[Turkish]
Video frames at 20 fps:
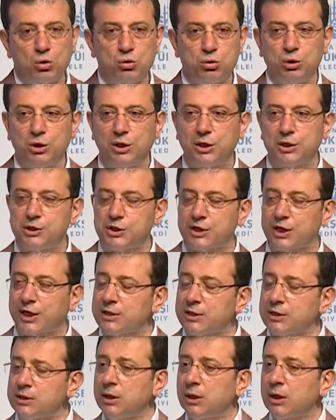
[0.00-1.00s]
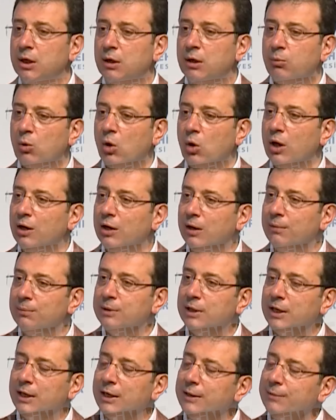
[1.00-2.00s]
yürüyeceğiz. Bu
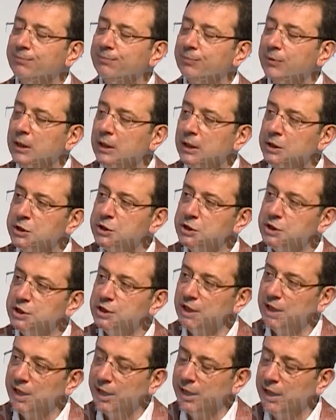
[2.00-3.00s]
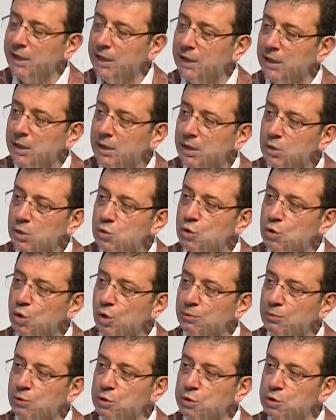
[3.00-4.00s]
anlamda Şile
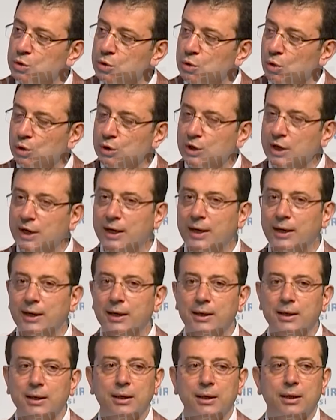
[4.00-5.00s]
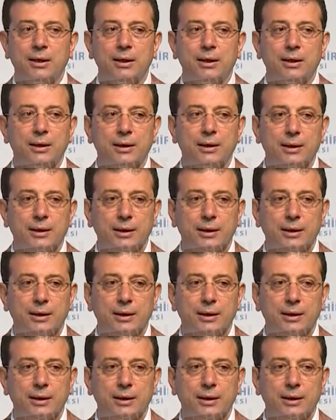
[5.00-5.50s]
Kömürcü Oda e,